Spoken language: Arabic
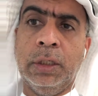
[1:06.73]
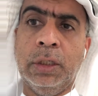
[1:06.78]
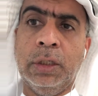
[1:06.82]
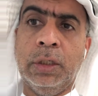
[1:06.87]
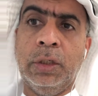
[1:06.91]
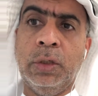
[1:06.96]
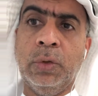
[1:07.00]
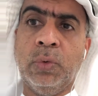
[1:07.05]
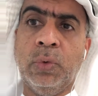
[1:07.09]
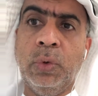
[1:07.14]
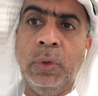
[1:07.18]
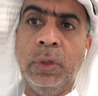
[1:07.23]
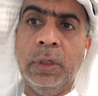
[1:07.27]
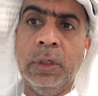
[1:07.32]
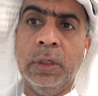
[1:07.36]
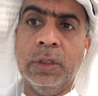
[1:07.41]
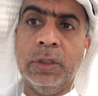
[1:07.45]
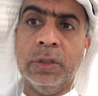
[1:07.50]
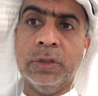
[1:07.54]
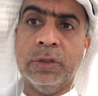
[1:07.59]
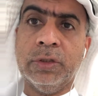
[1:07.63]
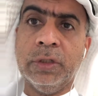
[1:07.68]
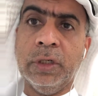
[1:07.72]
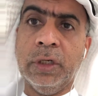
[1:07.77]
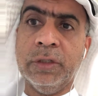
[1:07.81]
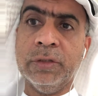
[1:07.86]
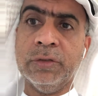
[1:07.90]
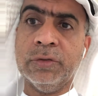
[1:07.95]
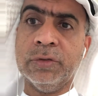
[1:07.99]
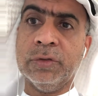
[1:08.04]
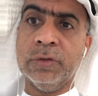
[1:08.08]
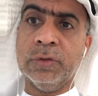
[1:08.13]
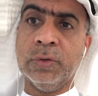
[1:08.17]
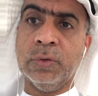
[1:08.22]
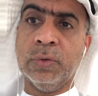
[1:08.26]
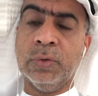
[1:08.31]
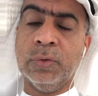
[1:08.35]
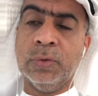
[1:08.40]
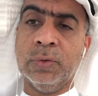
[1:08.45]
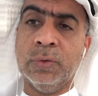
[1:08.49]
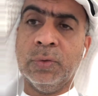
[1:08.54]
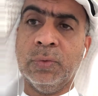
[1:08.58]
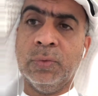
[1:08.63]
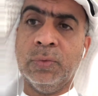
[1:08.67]
لكل شخص
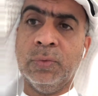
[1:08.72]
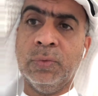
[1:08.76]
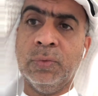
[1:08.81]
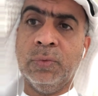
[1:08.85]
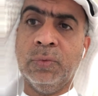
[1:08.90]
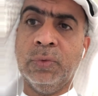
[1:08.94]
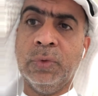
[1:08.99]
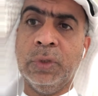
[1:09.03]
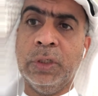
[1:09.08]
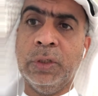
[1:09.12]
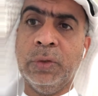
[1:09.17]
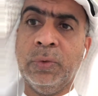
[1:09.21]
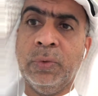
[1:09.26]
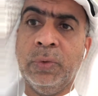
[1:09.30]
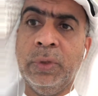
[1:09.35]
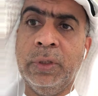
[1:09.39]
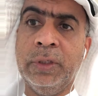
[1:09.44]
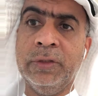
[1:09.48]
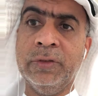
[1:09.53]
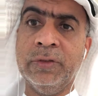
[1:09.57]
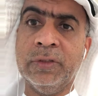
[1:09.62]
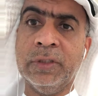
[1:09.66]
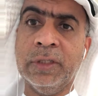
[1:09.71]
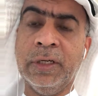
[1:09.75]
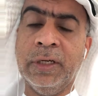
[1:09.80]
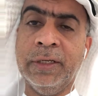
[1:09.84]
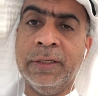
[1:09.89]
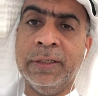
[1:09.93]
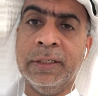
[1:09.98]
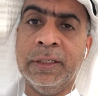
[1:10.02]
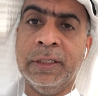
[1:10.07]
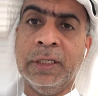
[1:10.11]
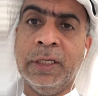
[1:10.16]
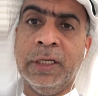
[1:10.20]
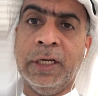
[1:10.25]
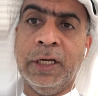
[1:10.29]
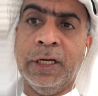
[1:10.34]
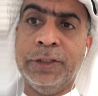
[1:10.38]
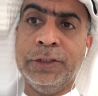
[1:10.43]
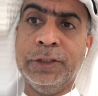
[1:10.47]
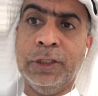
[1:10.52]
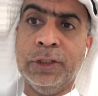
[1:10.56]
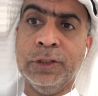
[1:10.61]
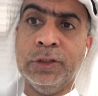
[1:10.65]
ولكل إنسان
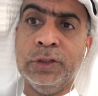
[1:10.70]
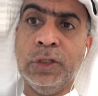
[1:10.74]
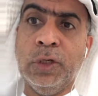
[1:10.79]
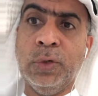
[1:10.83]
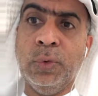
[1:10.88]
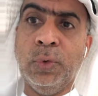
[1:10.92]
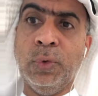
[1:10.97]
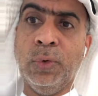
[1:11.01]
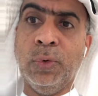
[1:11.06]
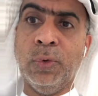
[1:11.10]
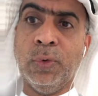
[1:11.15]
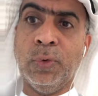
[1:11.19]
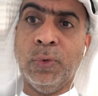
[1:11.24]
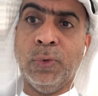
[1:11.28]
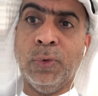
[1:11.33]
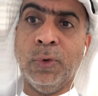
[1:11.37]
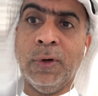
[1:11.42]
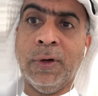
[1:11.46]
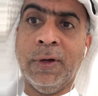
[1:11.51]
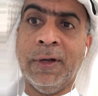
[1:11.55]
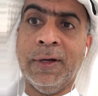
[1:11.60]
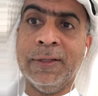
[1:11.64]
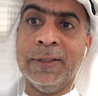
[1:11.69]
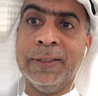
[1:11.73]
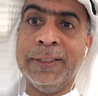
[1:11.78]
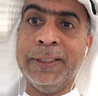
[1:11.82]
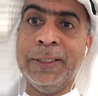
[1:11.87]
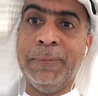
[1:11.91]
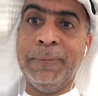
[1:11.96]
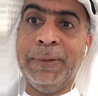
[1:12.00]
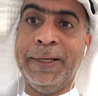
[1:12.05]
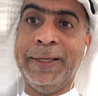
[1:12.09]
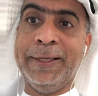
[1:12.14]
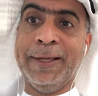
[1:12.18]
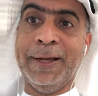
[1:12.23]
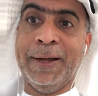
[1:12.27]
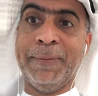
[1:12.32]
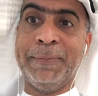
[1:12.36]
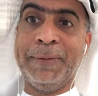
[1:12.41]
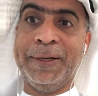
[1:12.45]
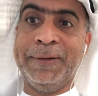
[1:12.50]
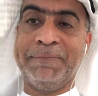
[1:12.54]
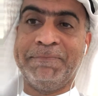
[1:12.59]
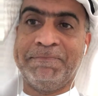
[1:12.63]
أن يعطيه كرة أرضية
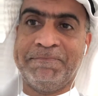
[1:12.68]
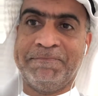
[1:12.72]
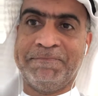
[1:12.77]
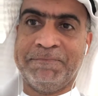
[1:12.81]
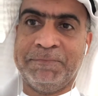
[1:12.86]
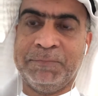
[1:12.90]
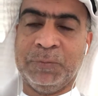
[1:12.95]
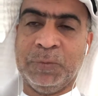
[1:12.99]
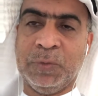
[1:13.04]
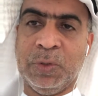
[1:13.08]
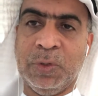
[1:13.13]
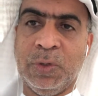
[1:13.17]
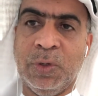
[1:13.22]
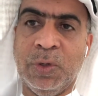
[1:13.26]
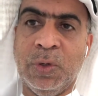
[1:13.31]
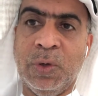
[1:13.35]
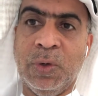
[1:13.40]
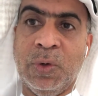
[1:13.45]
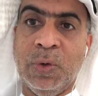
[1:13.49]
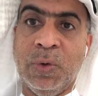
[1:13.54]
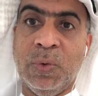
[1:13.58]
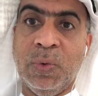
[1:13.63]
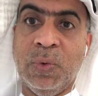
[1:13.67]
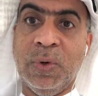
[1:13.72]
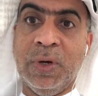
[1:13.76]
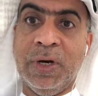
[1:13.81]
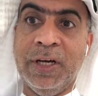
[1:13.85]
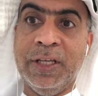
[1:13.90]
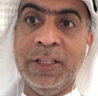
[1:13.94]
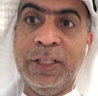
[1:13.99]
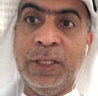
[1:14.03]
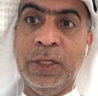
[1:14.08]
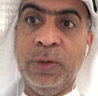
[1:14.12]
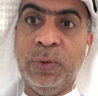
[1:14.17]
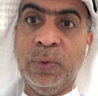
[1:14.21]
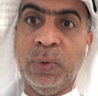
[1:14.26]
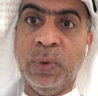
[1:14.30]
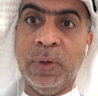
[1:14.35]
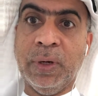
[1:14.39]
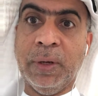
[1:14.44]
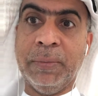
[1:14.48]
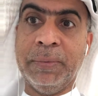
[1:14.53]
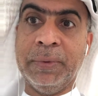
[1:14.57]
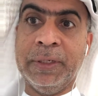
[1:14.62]
بالكامل وهذه
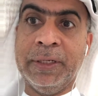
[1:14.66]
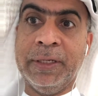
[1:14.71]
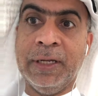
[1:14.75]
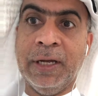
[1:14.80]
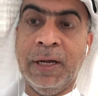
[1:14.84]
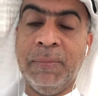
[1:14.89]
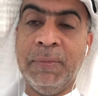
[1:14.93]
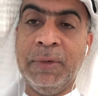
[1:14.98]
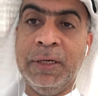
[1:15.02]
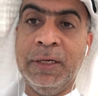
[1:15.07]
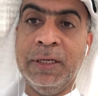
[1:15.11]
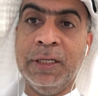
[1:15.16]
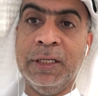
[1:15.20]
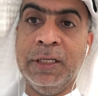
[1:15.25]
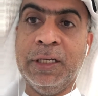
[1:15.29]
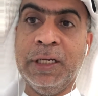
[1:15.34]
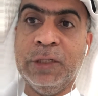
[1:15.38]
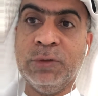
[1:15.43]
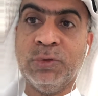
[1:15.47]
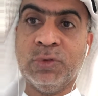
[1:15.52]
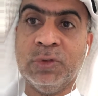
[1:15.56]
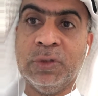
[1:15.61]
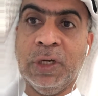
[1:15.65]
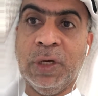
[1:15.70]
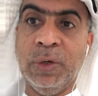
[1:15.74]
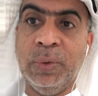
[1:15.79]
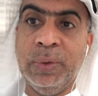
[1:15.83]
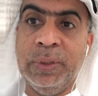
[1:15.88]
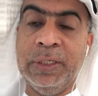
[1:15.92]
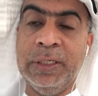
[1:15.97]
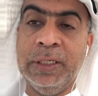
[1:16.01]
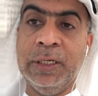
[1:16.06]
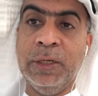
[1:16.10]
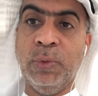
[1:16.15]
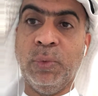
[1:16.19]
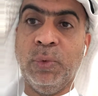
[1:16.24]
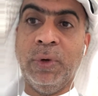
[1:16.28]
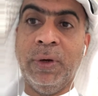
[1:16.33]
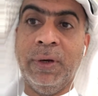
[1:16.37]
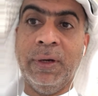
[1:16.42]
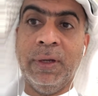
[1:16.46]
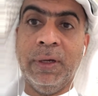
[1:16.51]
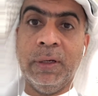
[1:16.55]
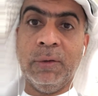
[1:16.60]
الكرة بالكامل لا تساوي لو
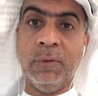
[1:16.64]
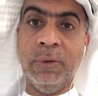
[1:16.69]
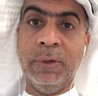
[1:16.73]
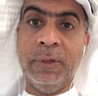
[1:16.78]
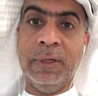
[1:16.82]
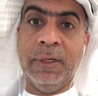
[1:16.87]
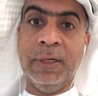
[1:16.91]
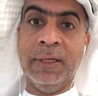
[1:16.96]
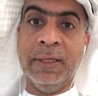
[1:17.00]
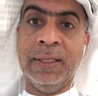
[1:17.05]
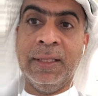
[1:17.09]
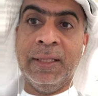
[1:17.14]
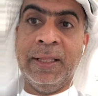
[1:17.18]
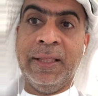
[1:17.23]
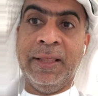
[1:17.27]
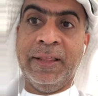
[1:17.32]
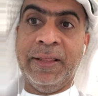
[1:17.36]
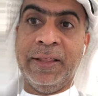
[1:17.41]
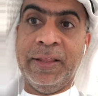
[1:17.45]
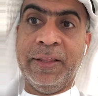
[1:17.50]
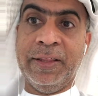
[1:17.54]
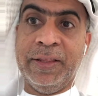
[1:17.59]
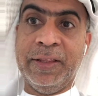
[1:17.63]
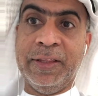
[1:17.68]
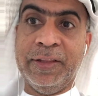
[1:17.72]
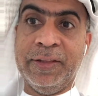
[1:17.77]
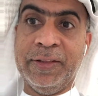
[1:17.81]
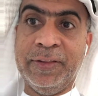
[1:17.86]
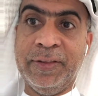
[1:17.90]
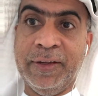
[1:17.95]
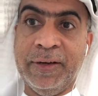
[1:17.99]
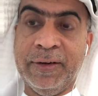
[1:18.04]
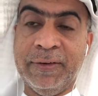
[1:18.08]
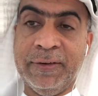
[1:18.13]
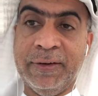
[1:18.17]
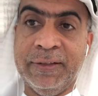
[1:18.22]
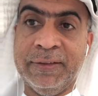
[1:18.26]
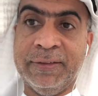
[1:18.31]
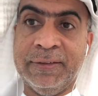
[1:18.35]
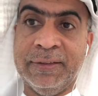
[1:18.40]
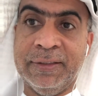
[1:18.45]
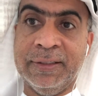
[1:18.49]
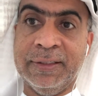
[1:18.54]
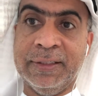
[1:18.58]
قلنا آه، ذرة
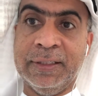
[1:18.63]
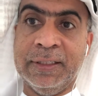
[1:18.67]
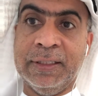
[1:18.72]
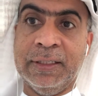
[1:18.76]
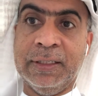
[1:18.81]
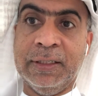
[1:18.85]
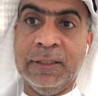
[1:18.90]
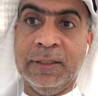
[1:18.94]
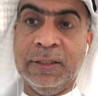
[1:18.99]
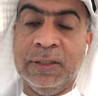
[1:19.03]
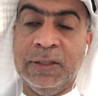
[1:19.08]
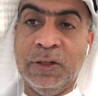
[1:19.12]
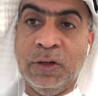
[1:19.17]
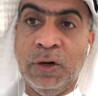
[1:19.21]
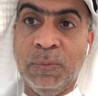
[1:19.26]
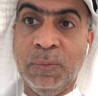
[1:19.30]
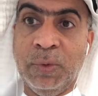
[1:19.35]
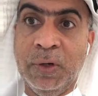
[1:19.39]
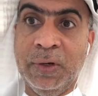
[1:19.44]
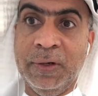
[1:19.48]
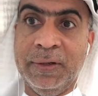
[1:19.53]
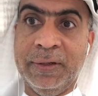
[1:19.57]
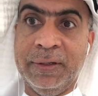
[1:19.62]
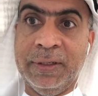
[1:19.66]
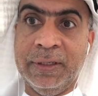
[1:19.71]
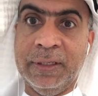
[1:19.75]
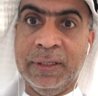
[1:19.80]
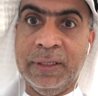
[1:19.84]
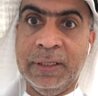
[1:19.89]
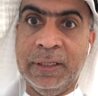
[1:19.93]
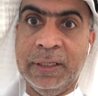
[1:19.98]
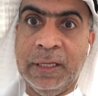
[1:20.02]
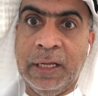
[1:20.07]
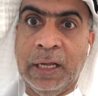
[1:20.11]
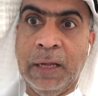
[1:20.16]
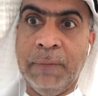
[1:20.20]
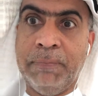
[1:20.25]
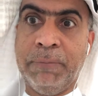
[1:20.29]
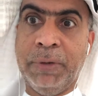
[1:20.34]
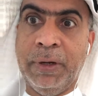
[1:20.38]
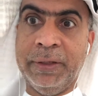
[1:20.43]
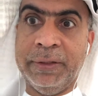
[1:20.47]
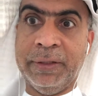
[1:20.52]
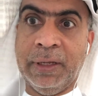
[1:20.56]
رمل
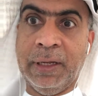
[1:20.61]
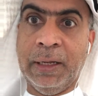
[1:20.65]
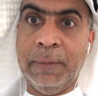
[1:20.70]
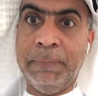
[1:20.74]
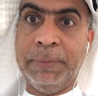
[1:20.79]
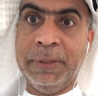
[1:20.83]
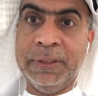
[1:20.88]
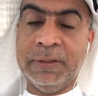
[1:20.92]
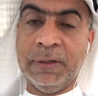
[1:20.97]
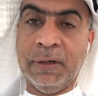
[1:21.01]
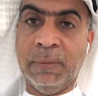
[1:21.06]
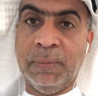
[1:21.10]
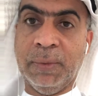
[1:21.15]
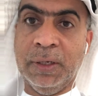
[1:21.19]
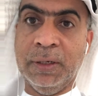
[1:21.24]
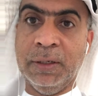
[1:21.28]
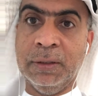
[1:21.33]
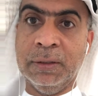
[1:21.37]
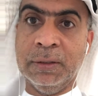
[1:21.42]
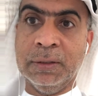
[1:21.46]
حبة, حبة رمل